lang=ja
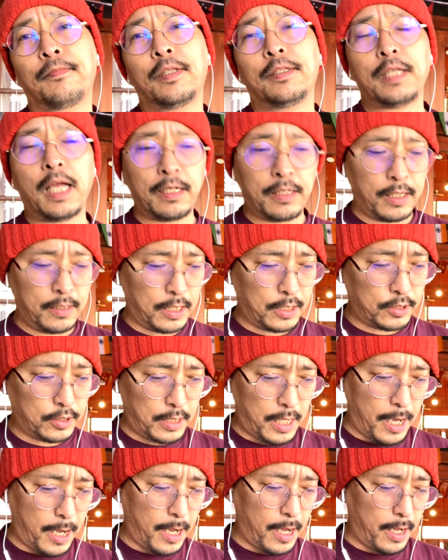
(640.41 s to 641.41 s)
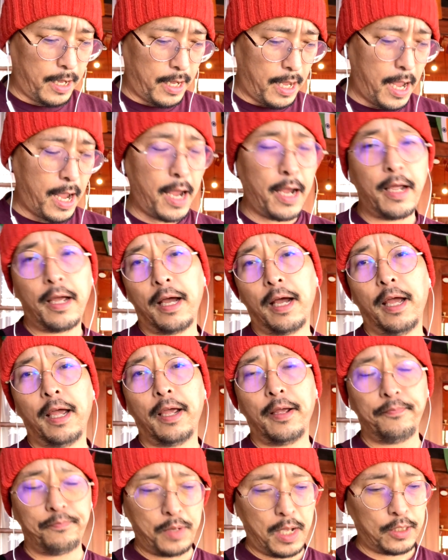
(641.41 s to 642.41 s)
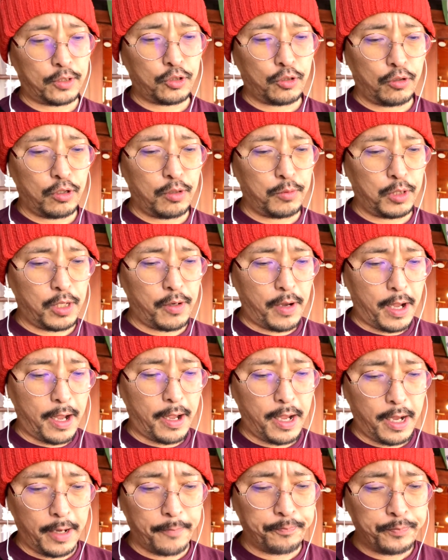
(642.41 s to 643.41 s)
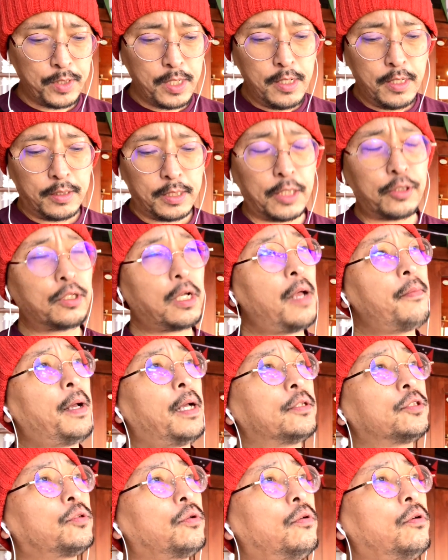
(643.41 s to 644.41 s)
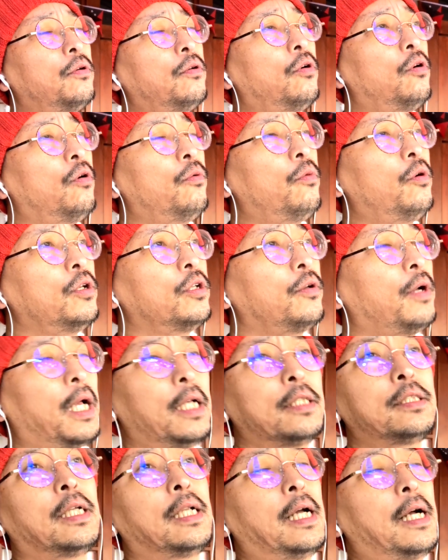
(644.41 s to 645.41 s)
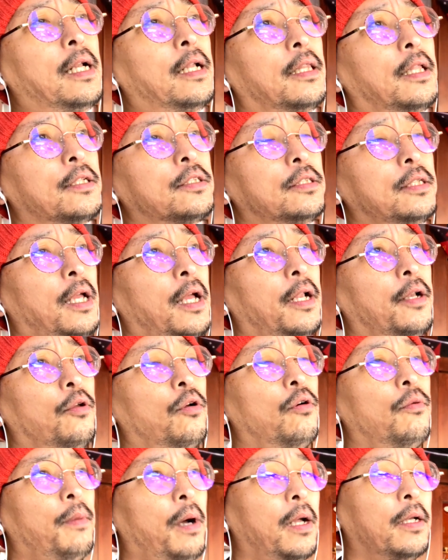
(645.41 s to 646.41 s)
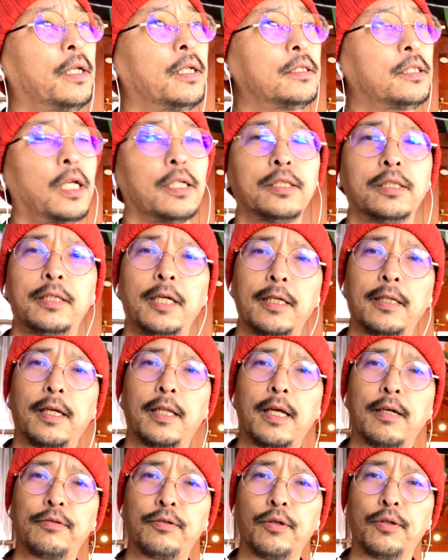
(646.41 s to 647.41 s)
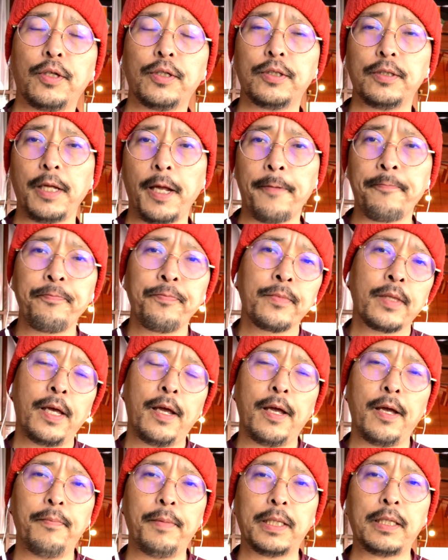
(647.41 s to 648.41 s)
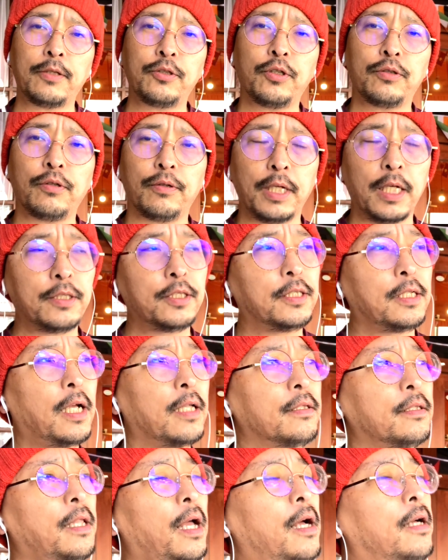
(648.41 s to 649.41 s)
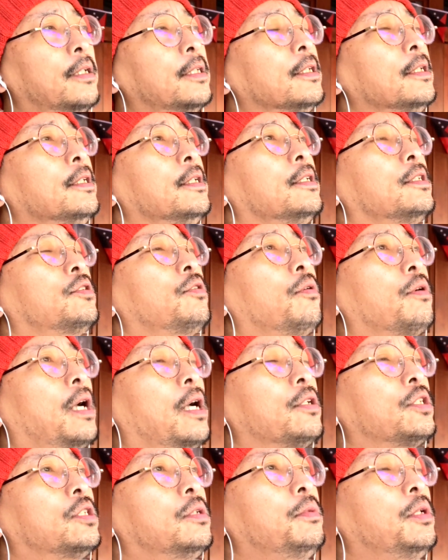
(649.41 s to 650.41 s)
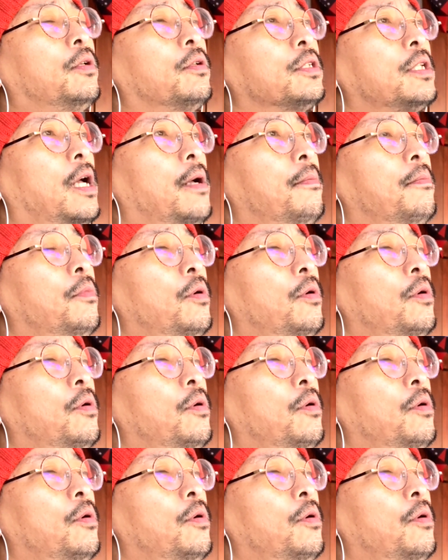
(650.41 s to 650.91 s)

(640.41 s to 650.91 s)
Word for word: ん、残念ですね。はいはい。まあ、そういう意味では、はい。ですが、まあ、そう思いを馳せながらですね、龍馬に接していただくとですね、えー、またちょっとね、違った、そうか、すみこさん